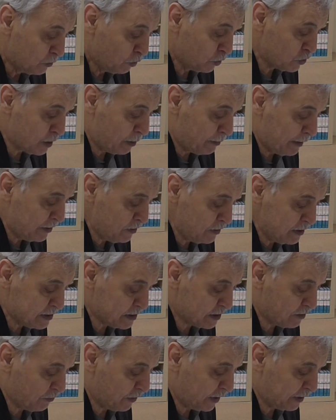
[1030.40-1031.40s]
O zaman
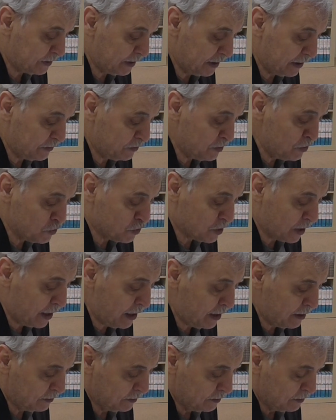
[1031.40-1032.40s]
istifade
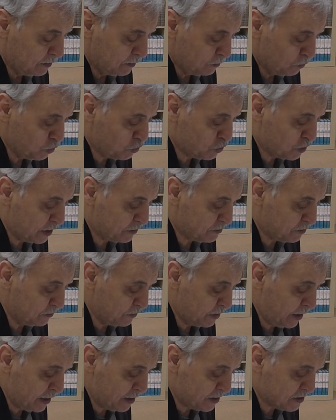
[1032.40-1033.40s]
edince
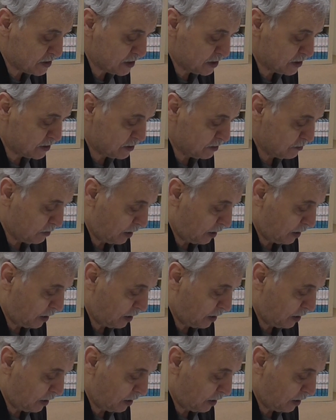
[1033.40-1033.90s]
ücretinden eksik